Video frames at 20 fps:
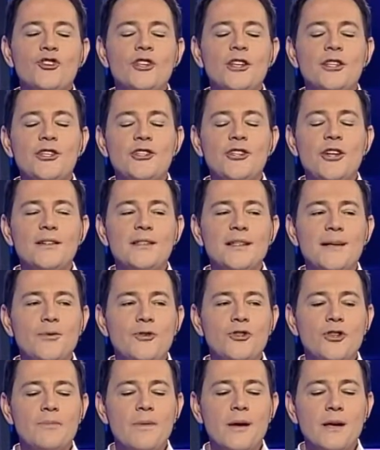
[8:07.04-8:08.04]
3000,
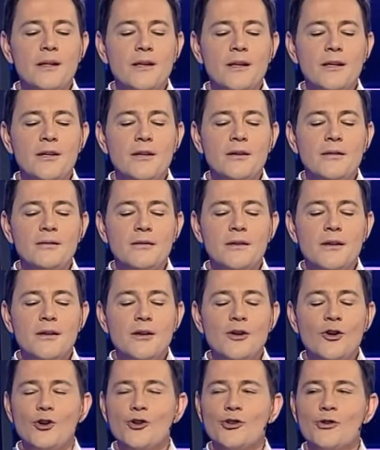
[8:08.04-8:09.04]
proszę pani,
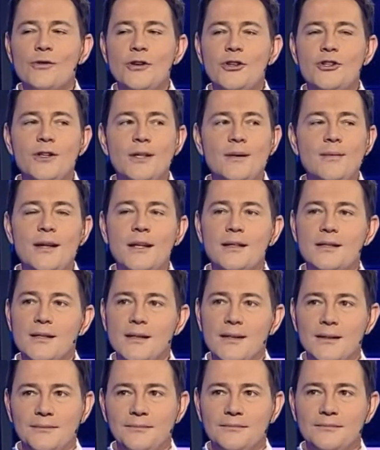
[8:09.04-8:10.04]
kosztuje
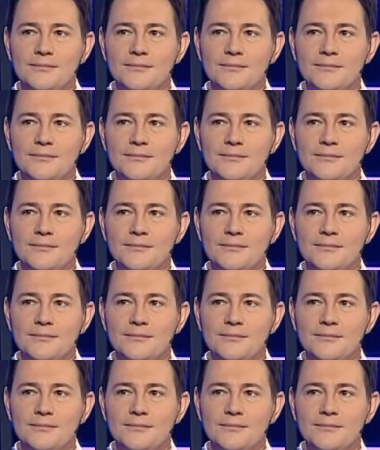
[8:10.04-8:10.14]
17.